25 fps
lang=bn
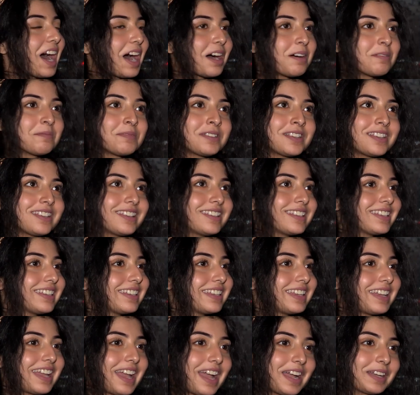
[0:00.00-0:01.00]
আমি
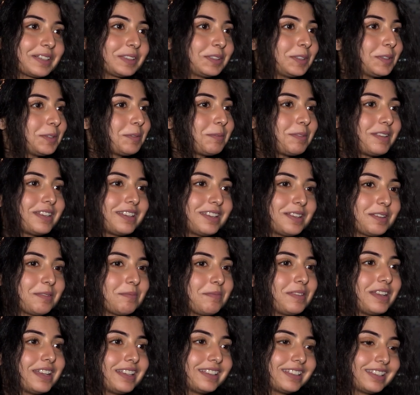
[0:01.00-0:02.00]
একদমই
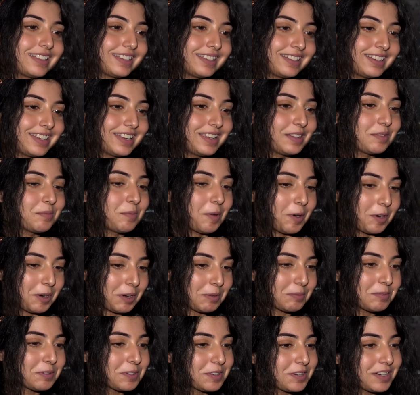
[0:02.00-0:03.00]
মেয়েদের এই
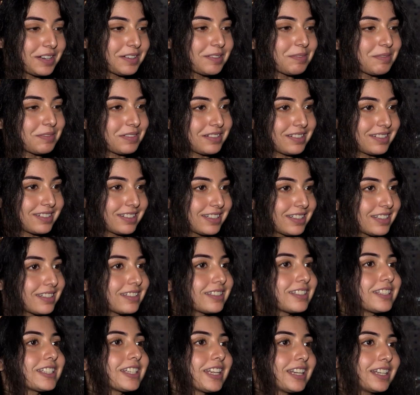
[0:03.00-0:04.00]
বরাবর
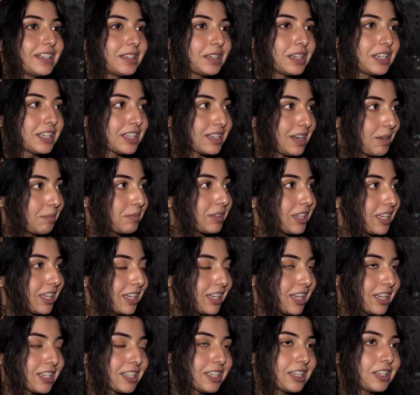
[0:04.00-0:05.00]
যে জিনিসটা আমি
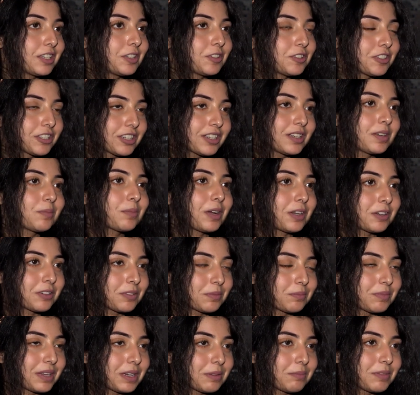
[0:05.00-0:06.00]
দেখে আসি ইউজুয়ালি
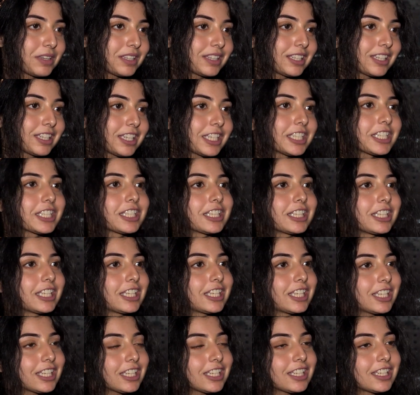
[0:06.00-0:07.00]
মানে মেয়েদেরকে যেটা
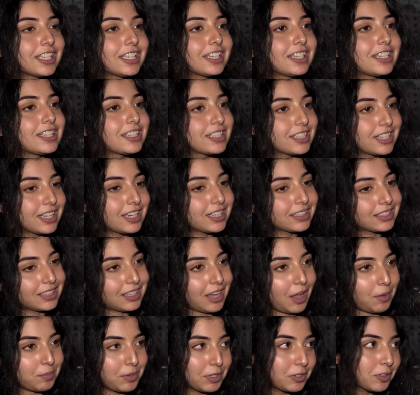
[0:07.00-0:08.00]
দেখি সেখান
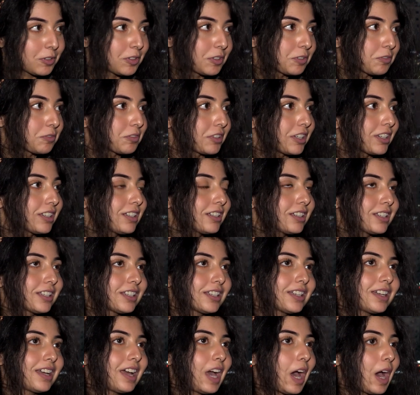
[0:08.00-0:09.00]
থেকে আমি একটু ডিফারেন্ট
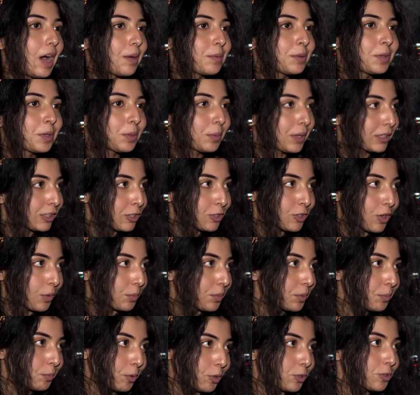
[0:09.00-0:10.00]
আমি খুব একটা
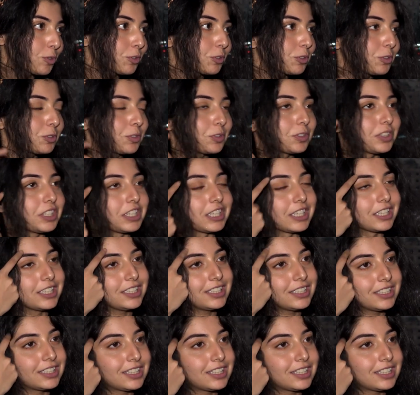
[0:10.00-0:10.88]
শপিং পছন্দ করি না